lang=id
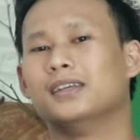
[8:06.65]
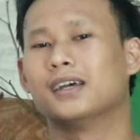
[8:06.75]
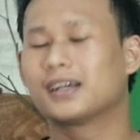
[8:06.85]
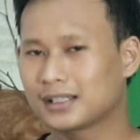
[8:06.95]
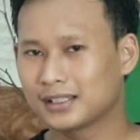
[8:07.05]

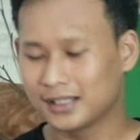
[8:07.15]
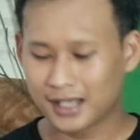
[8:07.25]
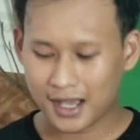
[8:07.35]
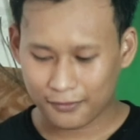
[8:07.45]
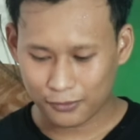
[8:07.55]
yang
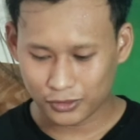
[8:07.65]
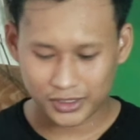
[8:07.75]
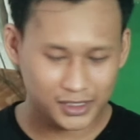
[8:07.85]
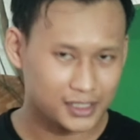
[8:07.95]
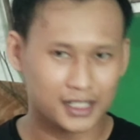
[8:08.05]
ketiga
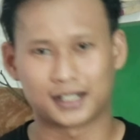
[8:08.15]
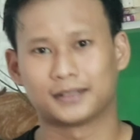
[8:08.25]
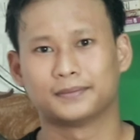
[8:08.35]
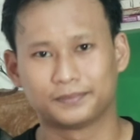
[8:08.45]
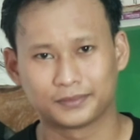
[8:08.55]
fungsinya
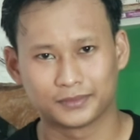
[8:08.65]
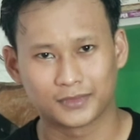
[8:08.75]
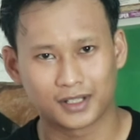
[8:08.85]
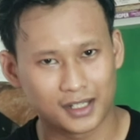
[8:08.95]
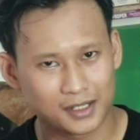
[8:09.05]

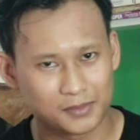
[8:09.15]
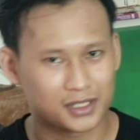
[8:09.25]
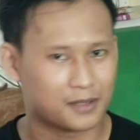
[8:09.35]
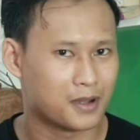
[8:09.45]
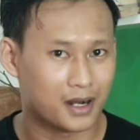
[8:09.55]
kalian
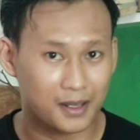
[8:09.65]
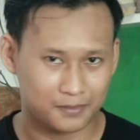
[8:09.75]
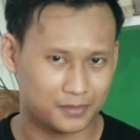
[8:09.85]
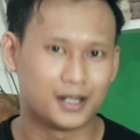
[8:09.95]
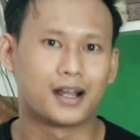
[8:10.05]
bisa
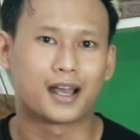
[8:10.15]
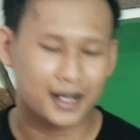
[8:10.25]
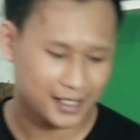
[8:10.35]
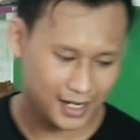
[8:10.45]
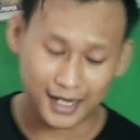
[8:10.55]
balap
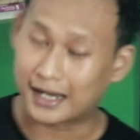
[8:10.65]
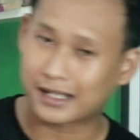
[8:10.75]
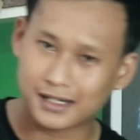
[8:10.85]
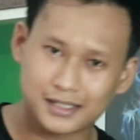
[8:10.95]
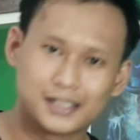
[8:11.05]
dengan
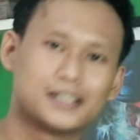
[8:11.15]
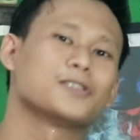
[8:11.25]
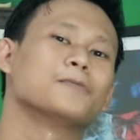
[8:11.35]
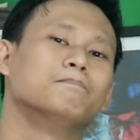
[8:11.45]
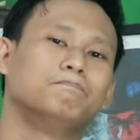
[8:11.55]
enek race ini
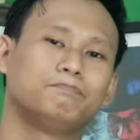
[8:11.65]
sob